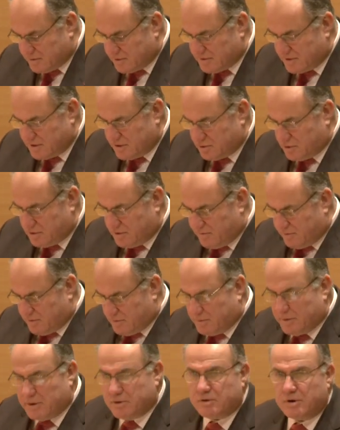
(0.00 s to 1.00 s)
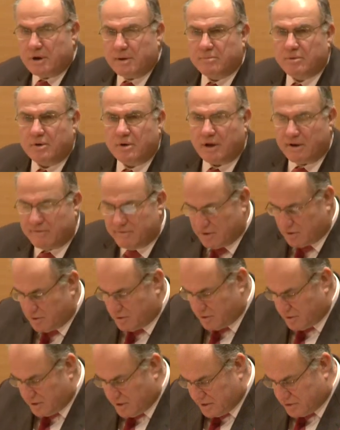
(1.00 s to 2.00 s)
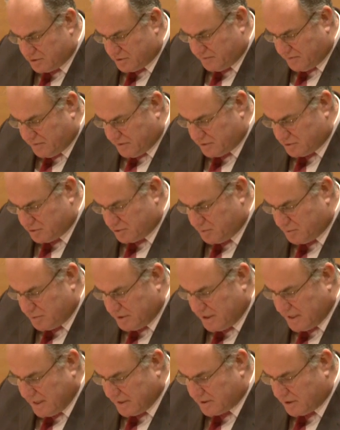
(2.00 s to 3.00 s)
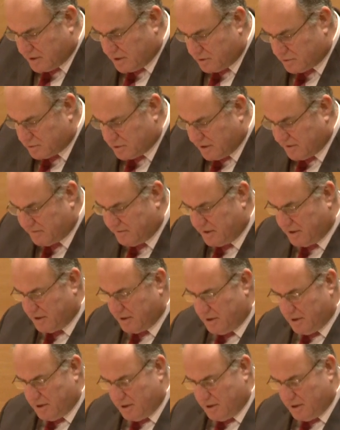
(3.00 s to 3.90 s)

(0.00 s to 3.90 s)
française de développement collabore avec le Collège de France depuis quatre ans au travers